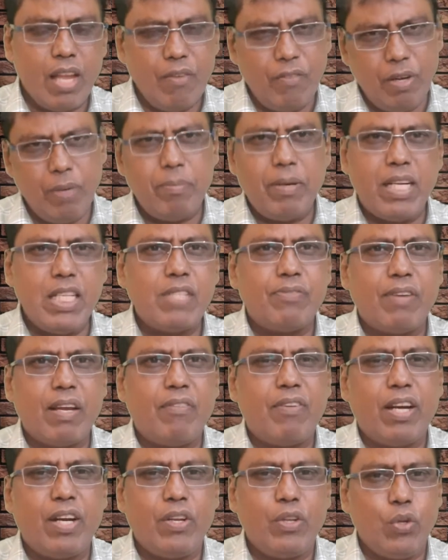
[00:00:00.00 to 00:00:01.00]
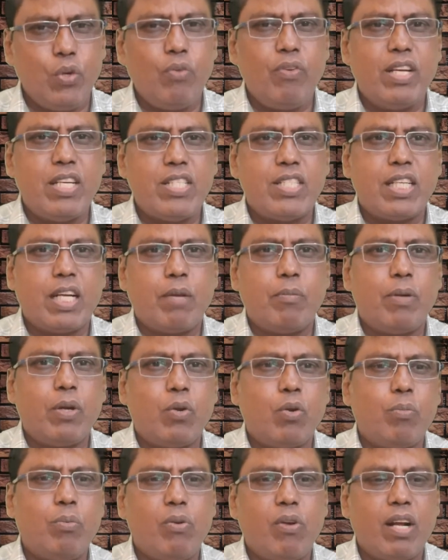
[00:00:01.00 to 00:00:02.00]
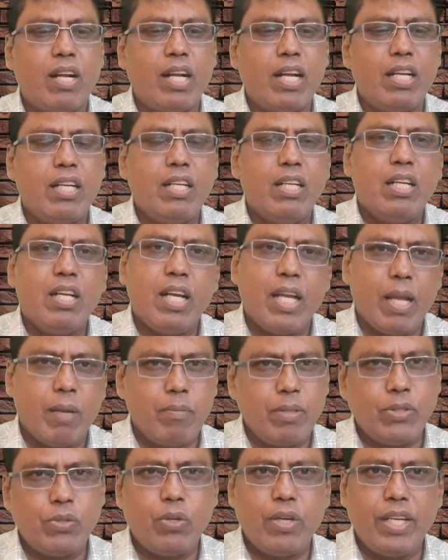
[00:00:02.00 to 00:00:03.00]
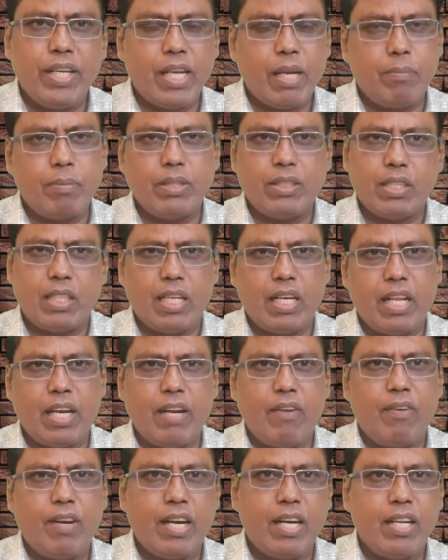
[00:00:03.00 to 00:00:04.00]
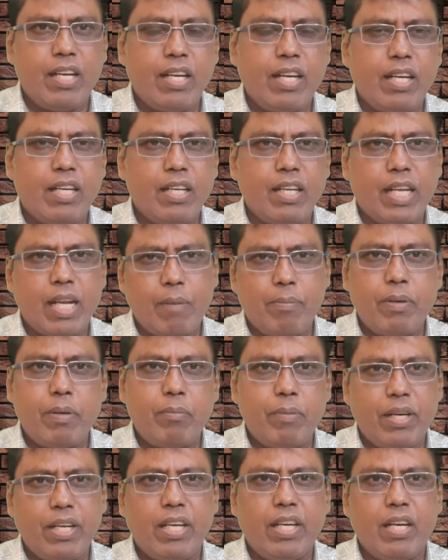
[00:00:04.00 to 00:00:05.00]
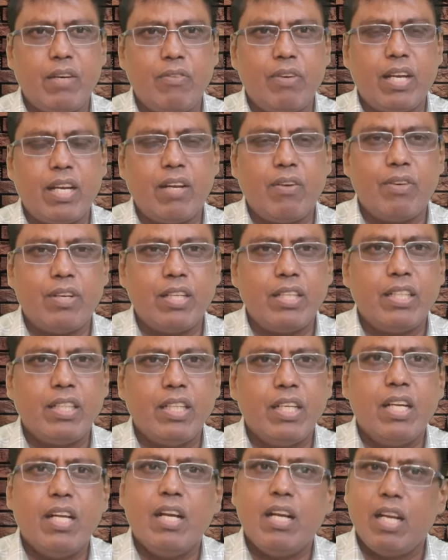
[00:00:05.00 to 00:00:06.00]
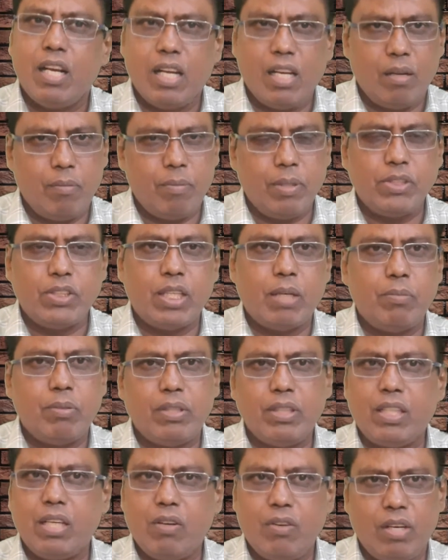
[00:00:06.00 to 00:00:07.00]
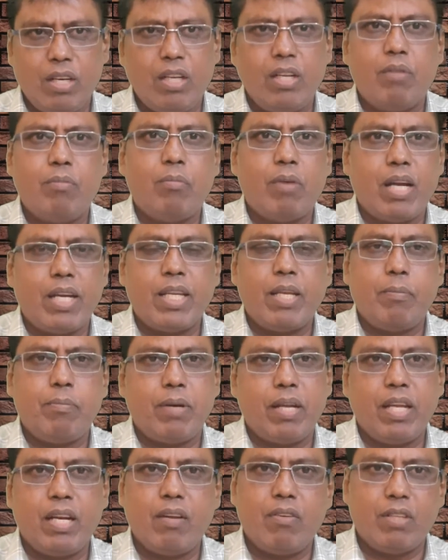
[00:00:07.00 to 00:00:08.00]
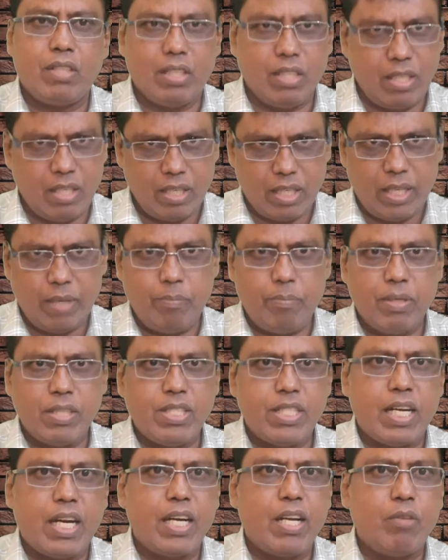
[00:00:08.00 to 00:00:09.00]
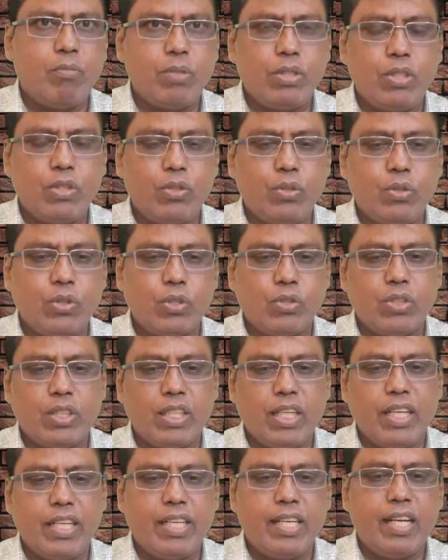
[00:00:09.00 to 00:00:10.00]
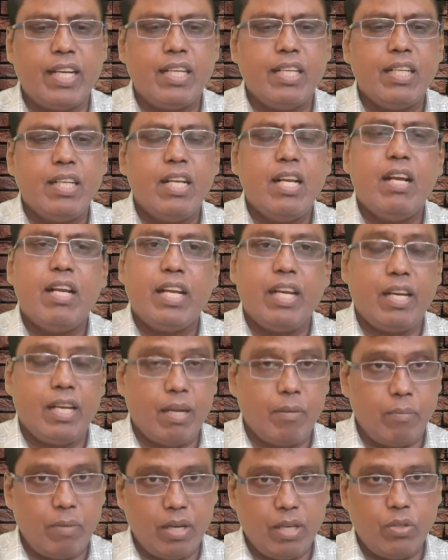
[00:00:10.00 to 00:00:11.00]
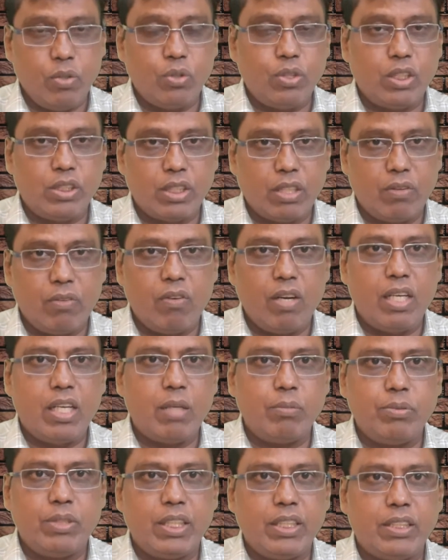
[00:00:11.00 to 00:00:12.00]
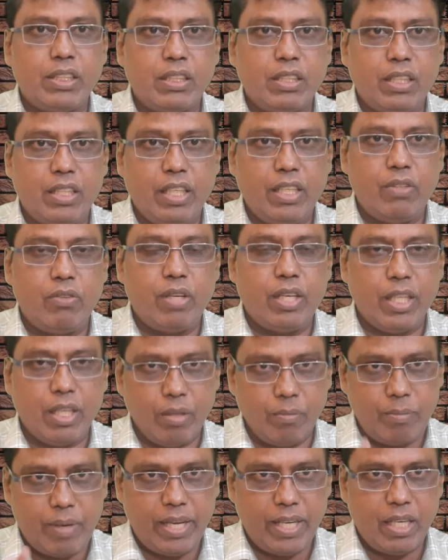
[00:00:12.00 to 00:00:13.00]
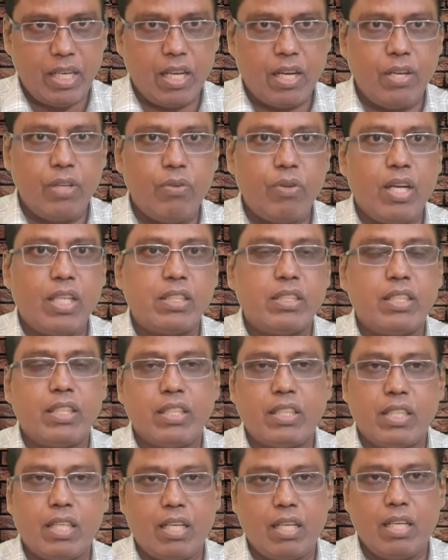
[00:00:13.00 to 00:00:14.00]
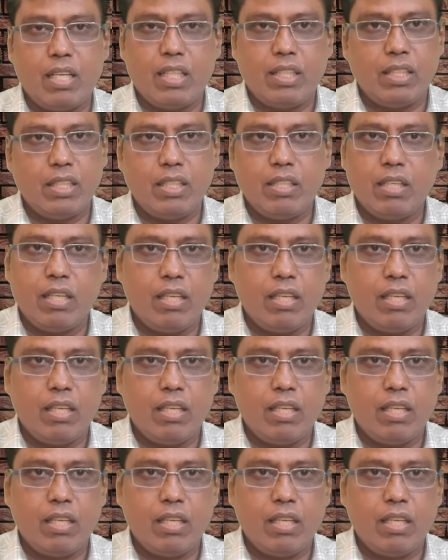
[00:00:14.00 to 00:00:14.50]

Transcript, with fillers: எவ்ரிபடிஸ் ஃபேவரட் யூவின்னு செல்லமாக கூப்பிடுவாங்க எம்எஸ் தோனி கேப்டன்ஸை தான் நிறையா விளையாடிருக்காரு கேப்டன் மெட்டீரியல் வேறு அவர் பஞ்சாபுக்கு தான் ஒரு மார்க்கி பிளேயராக வந்தார் ஐபிஎல் ஸ்டார்ட் ஆகும்போது டூ தௌசண்ட் எயிட்டில் நம்ம டூ தௌசண்ட் செவன் வேர்ல்ட் கப் ஜெயிச்சது டி ட்வெண்ட்டிக்கு மெயின் காரணம் யுவராஜ் சிங் தான் அந்த